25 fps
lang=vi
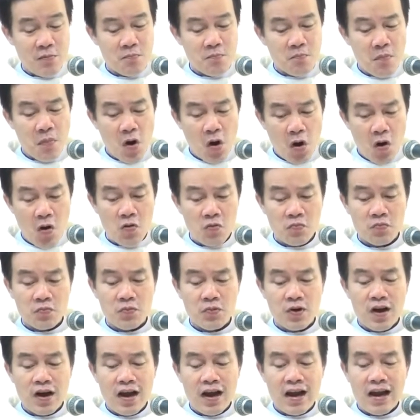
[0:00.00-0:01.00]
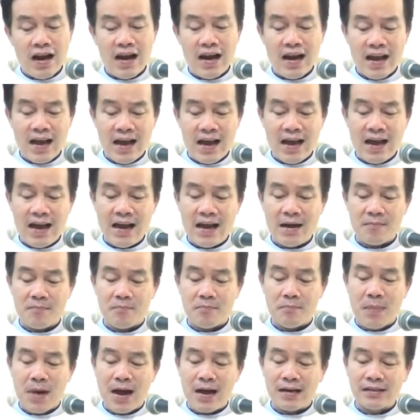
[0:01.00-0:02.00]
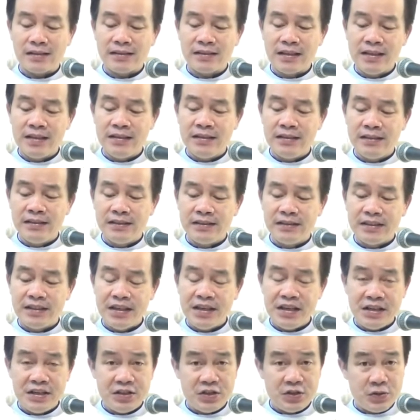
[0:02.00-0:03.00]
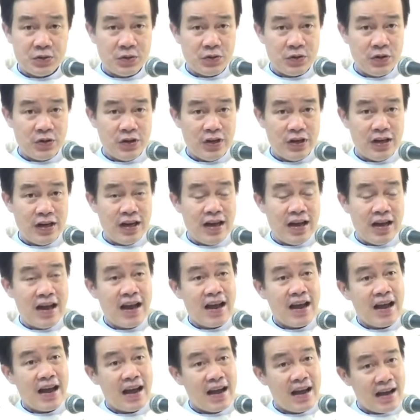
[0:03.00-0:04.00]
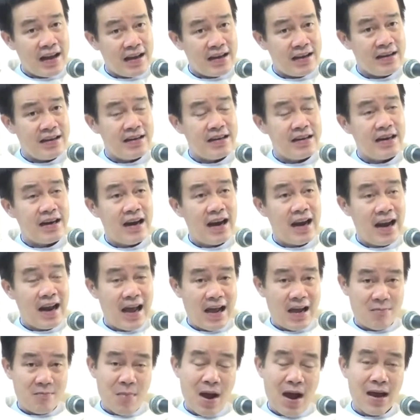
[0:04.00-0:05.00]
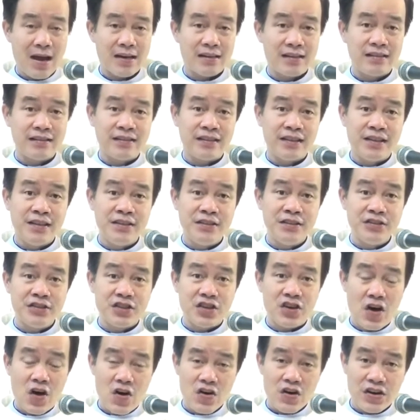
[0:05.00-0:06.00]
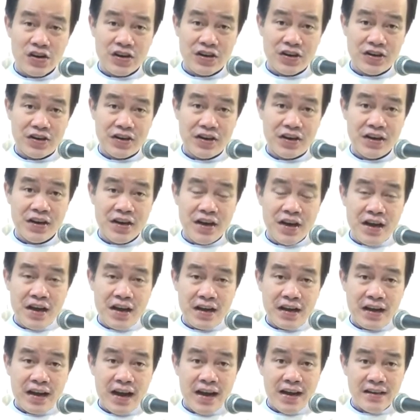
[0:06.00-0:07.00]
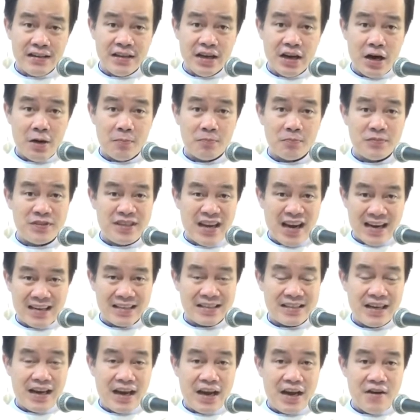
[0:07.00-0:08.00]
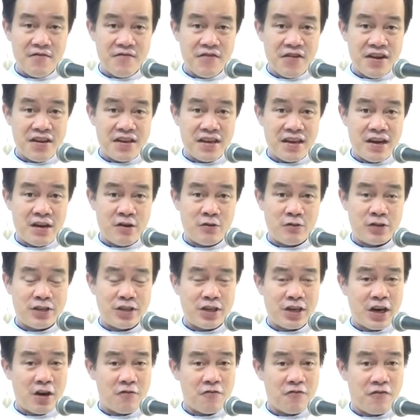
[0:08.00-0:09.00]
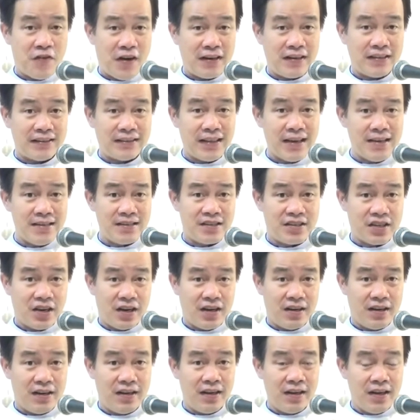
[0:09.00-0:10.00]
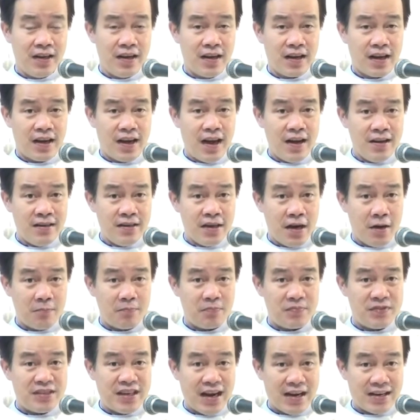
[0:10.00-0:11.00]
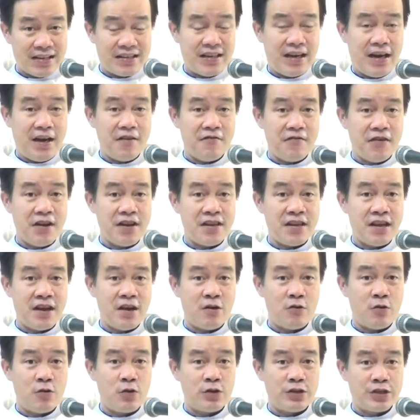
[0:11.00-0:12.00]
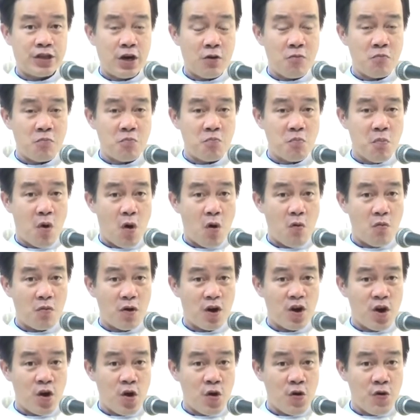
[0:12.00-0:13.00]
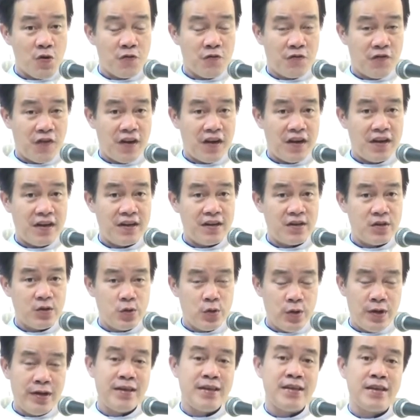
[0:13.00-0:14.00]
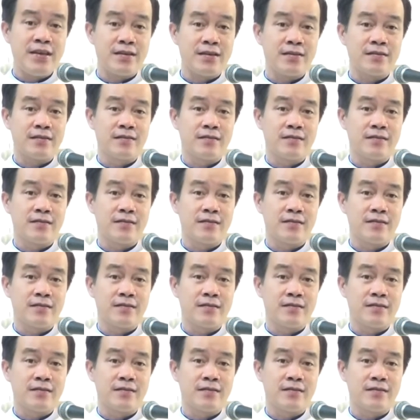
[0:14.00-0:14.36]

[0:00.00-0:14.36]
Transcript: Một là bản tính Thiên Chúa, hai là bản tính con người, kết hợp chặt chẽ với nhau chứ không phải tách rời, kết hợp chặt chẽ với nhau trong một ngôi vị duy nhất.